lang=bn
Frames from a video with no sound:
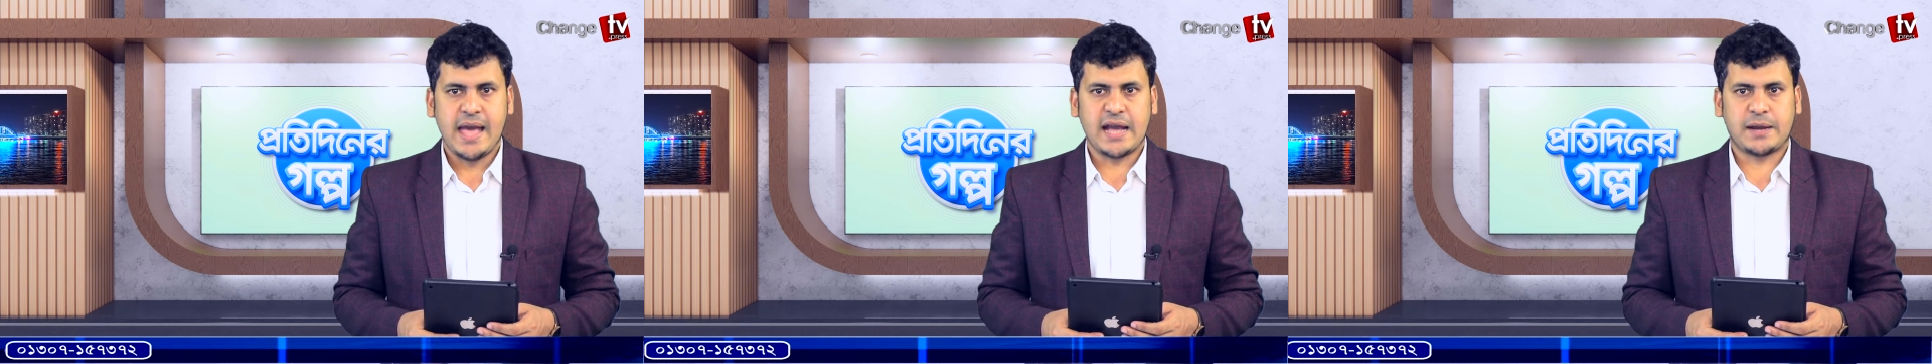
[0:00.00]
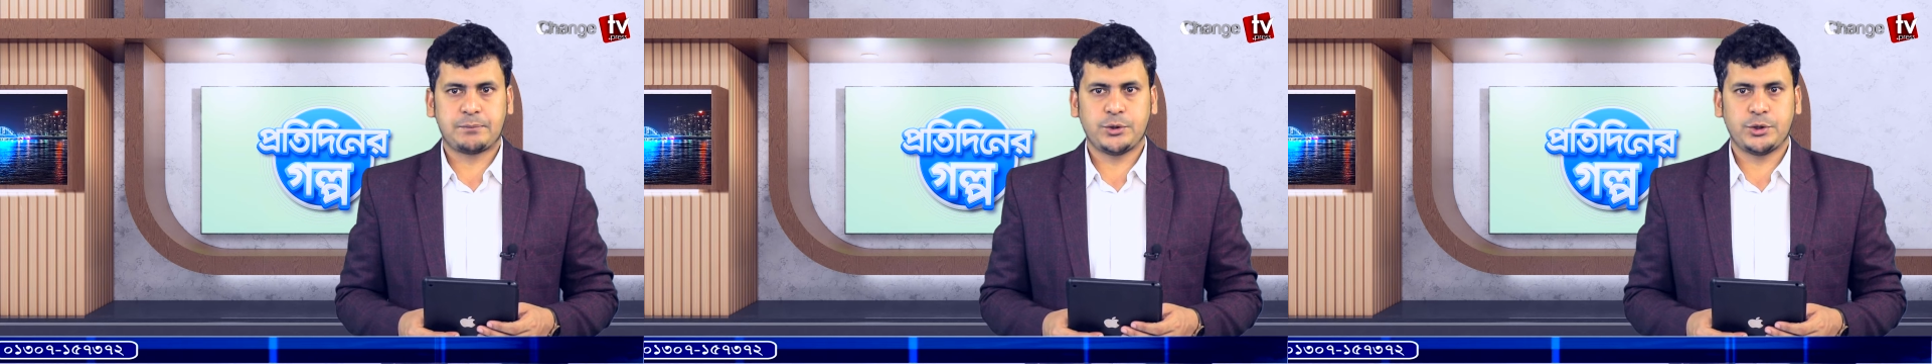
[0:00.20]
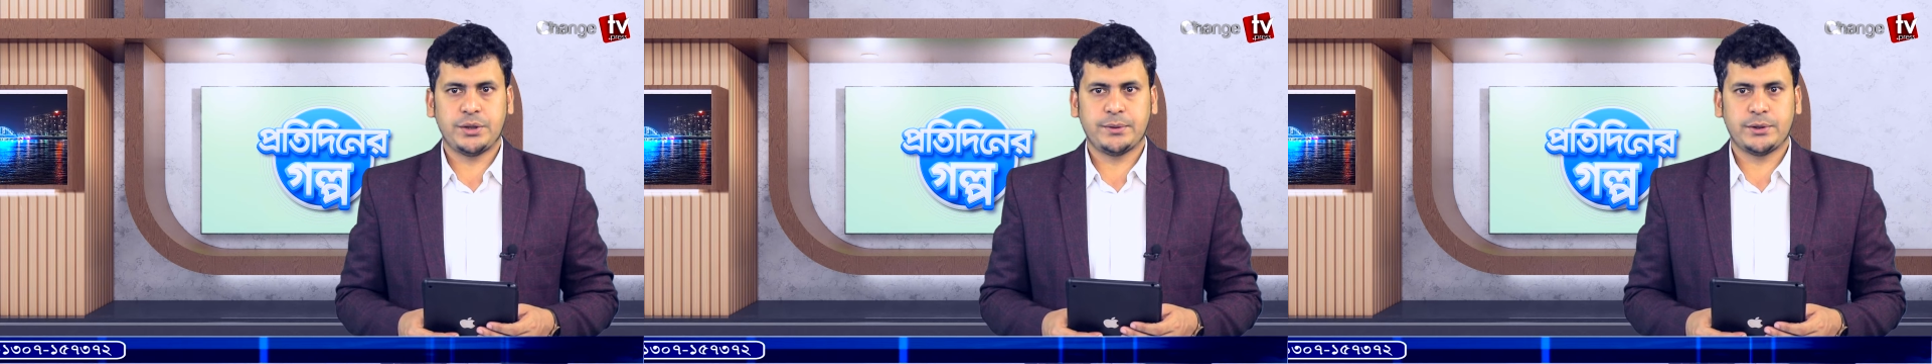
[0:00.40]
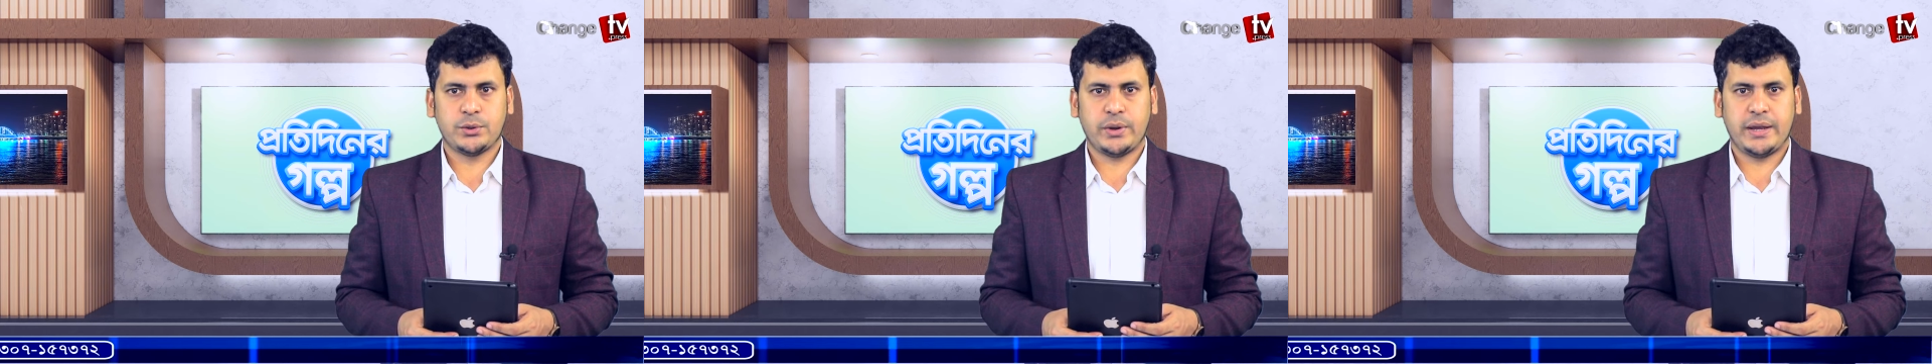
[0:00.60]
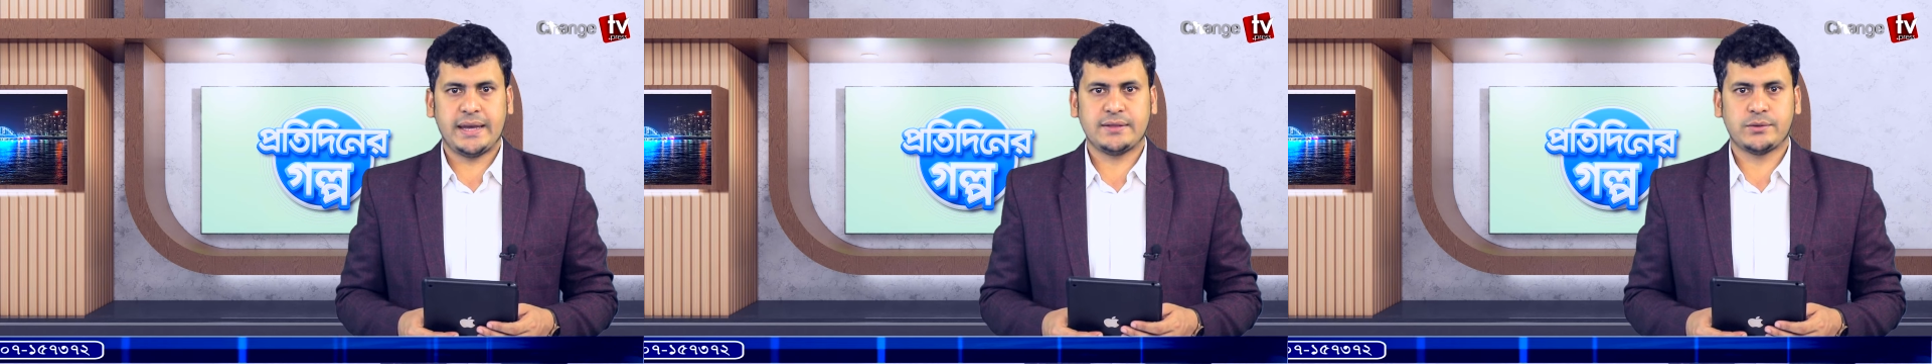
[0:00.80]
এক
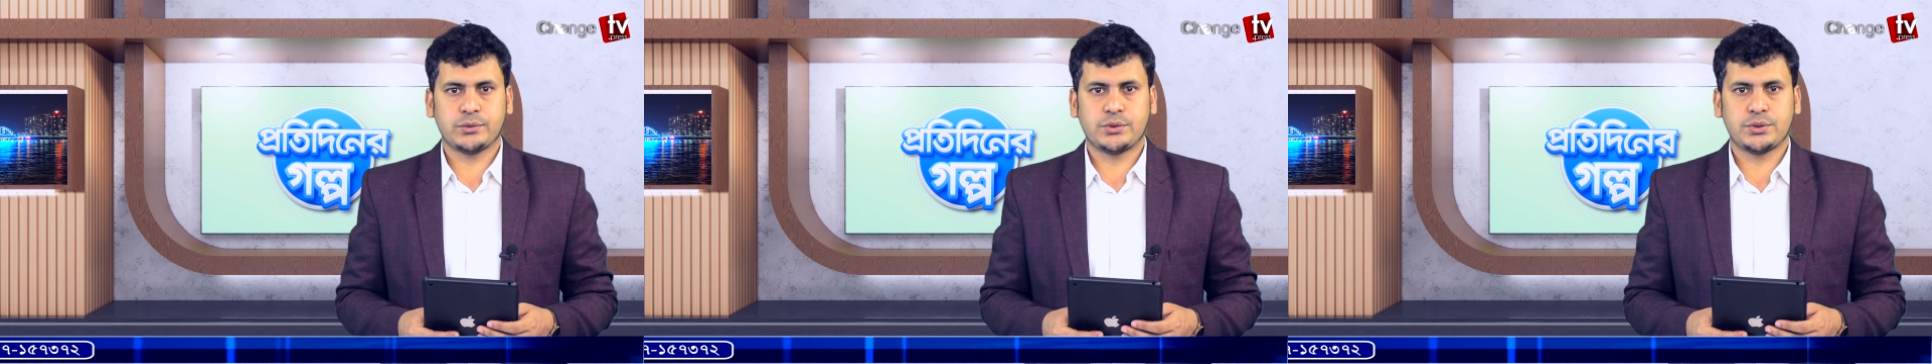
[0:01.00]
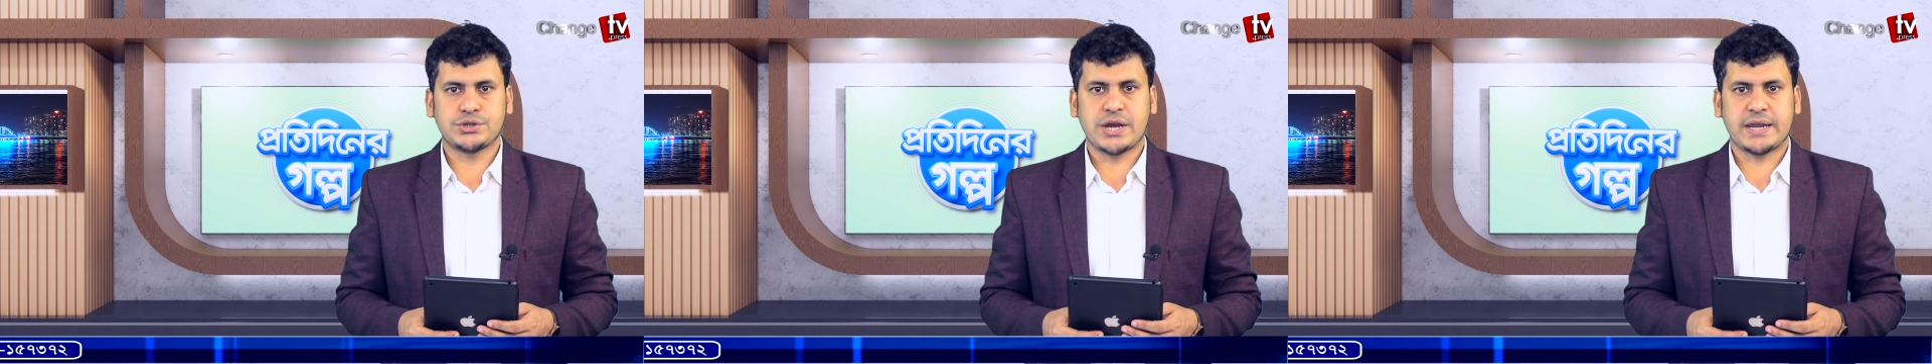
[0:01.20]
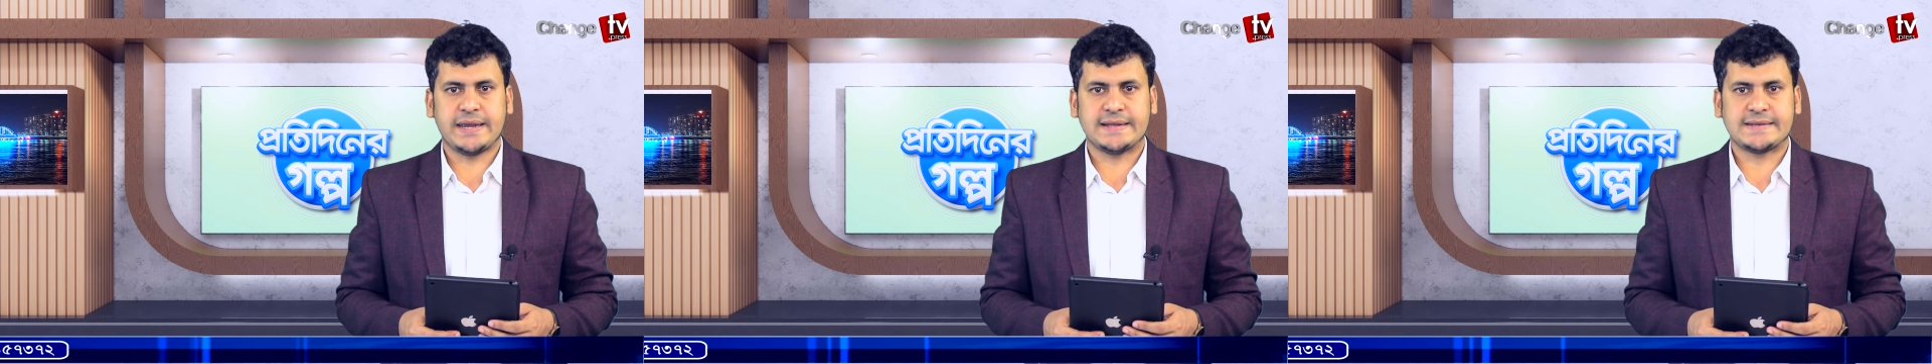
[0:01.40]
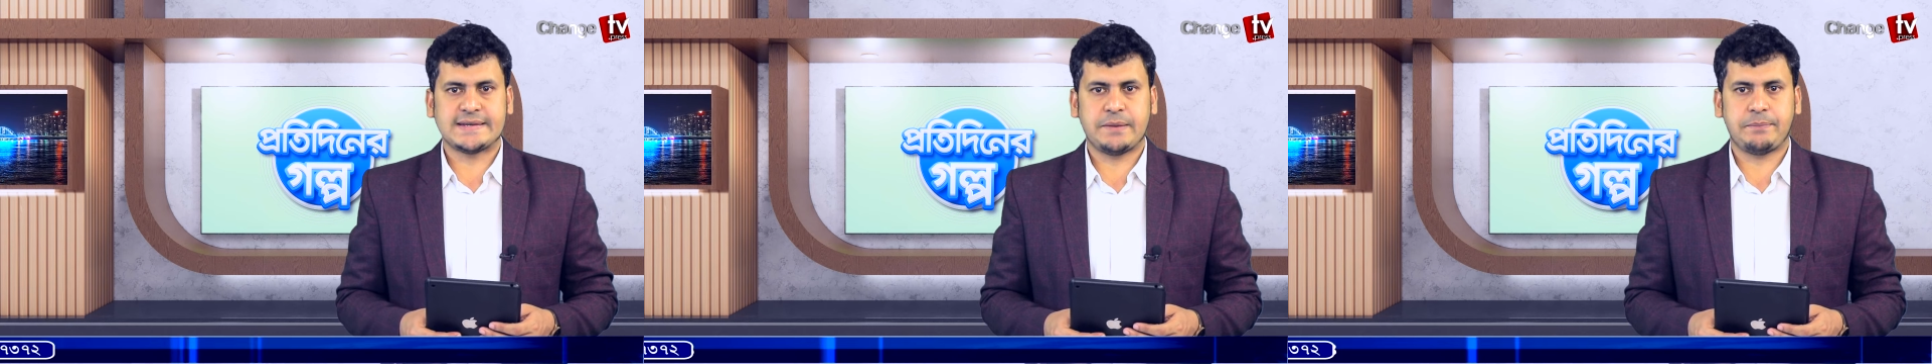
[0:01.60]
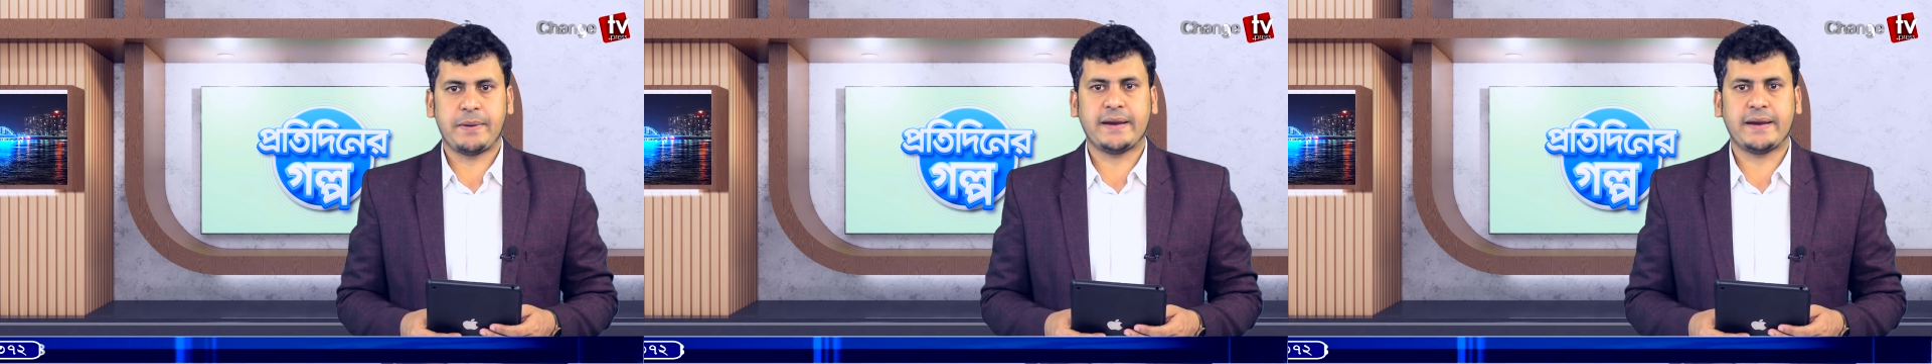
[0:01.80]
প্রতিবেদনে এই তথ্য জানিয়েছে